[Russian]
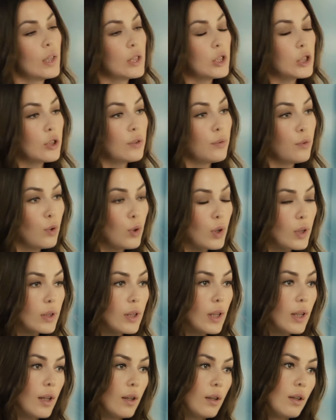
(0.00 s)

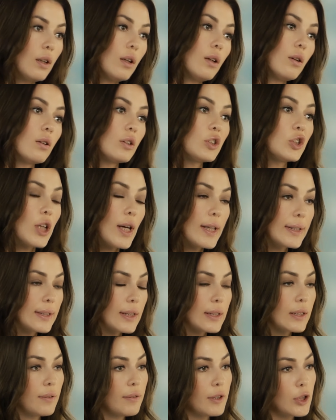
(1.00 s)
Четвертая и
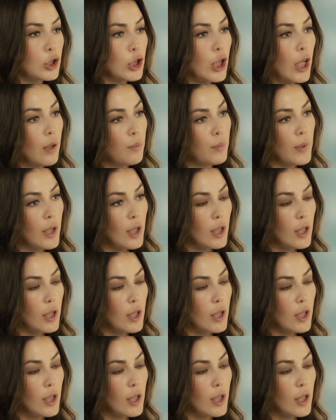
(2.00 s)
часто совершаемая